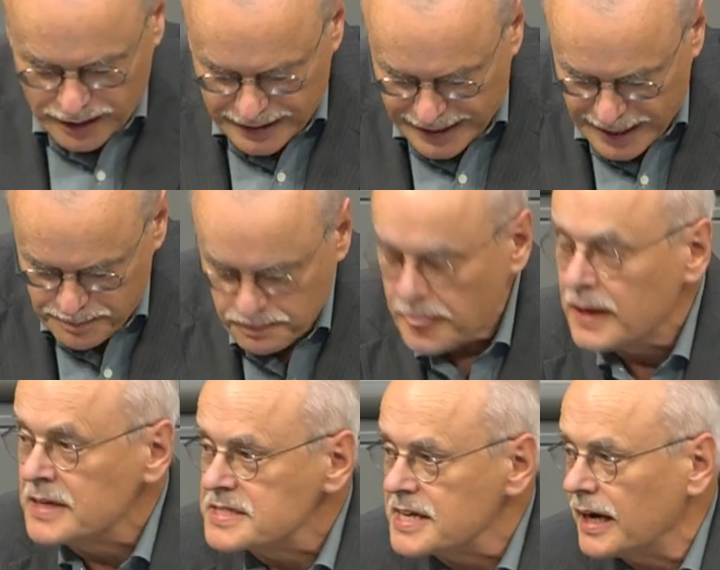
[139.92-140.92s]
leben.
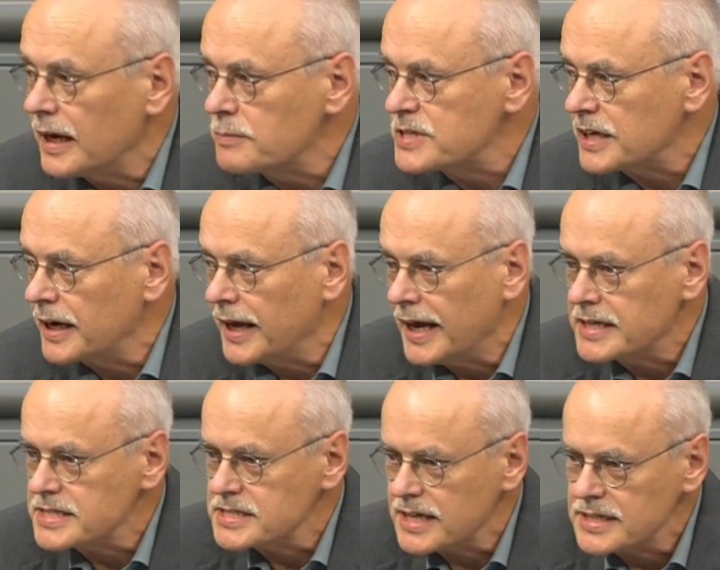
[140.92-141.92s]
Sie haben sich eine
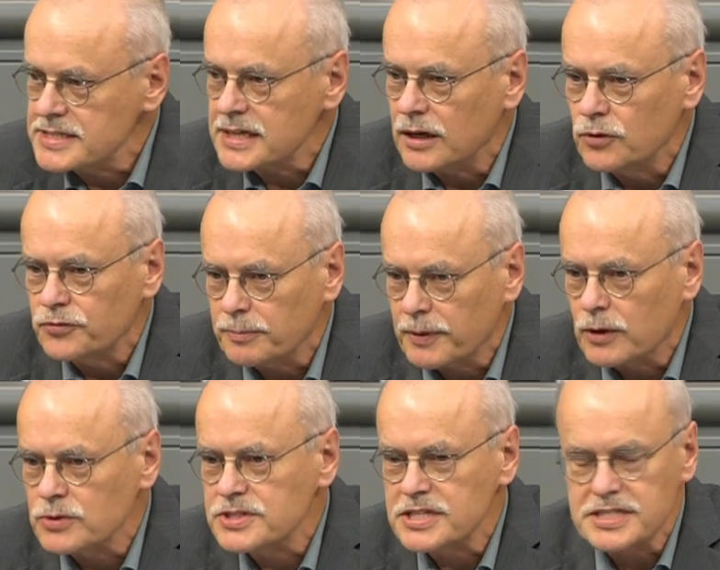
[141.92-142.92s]
Existenz
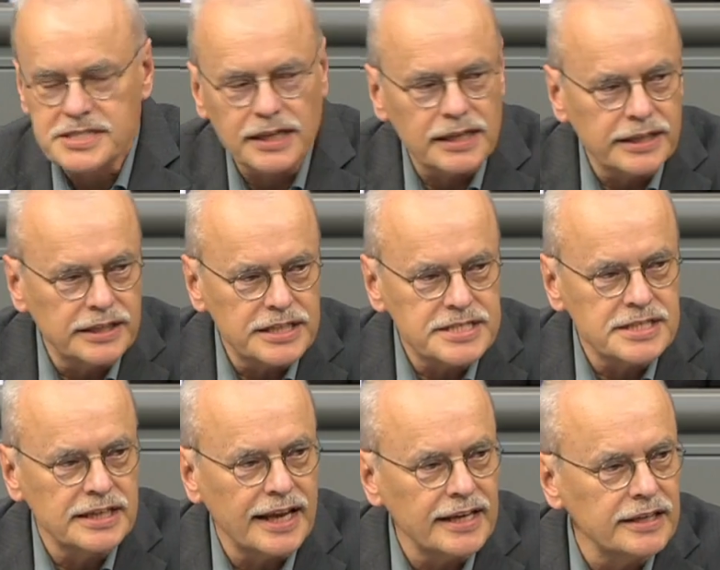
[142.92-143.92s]
aufgebaut, sie zahlen in diesen
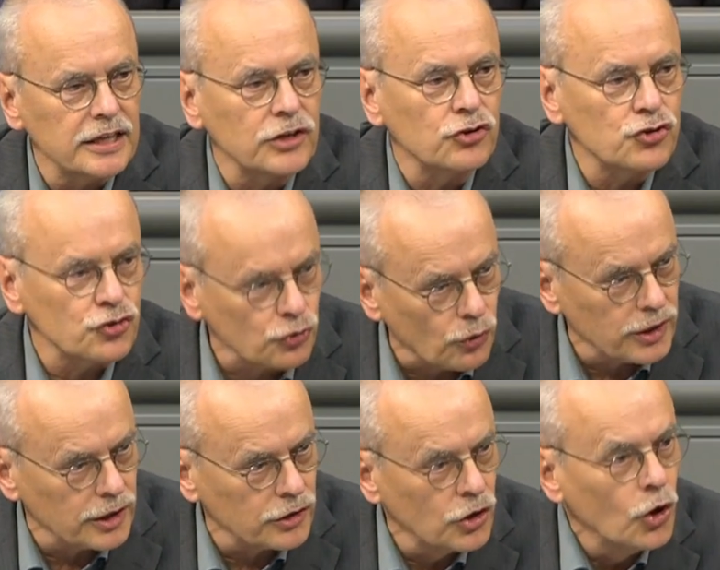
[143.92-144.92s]
Ländern
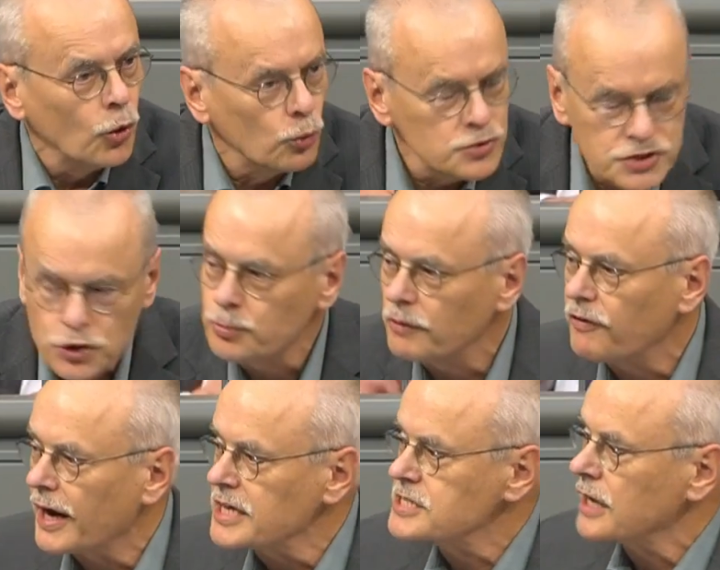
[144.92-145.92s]
Steuern und sie
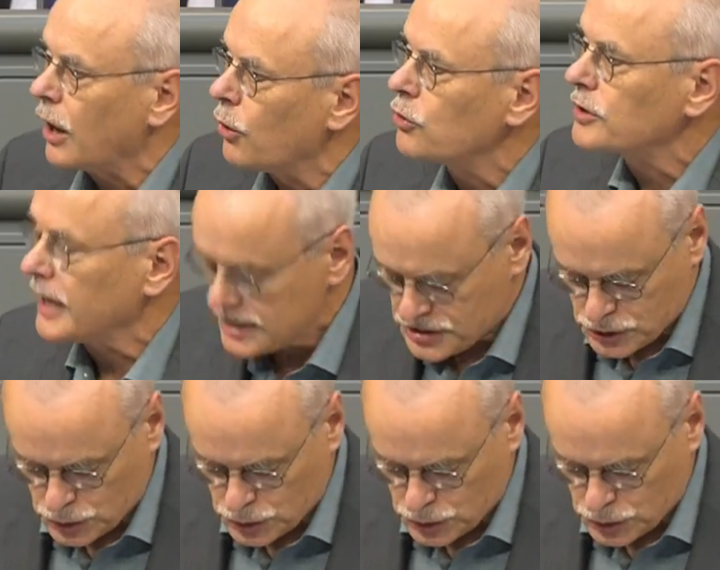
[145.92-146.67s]
überweisen auch Geld